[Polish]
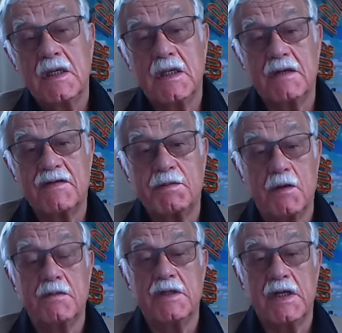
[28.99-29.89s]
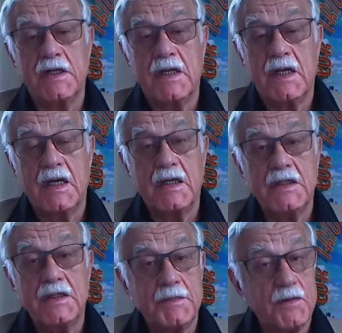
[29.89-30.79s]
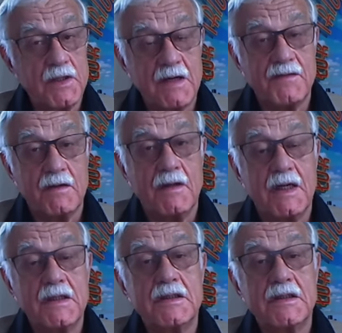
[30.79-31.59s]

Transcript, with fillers: E, wspomnienia i się pojawiła